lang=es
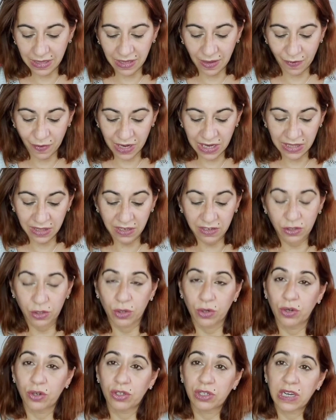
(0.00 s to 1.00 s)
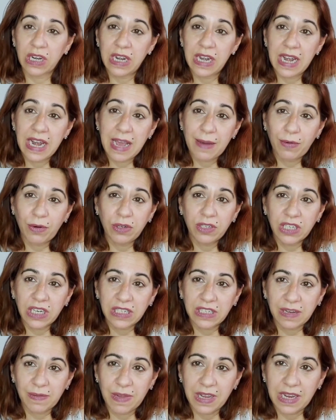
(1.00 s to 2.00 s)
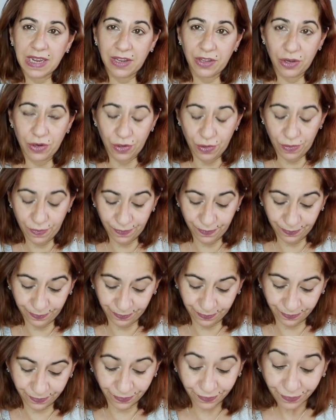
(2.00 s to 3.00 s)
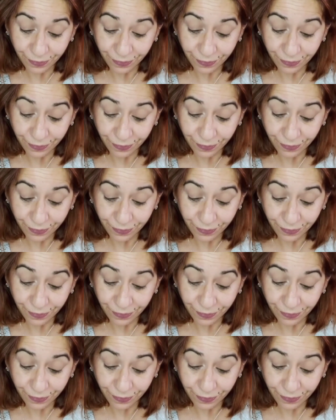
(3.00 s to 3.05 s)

y vienen diferentes tonos. La bolsa se me cayó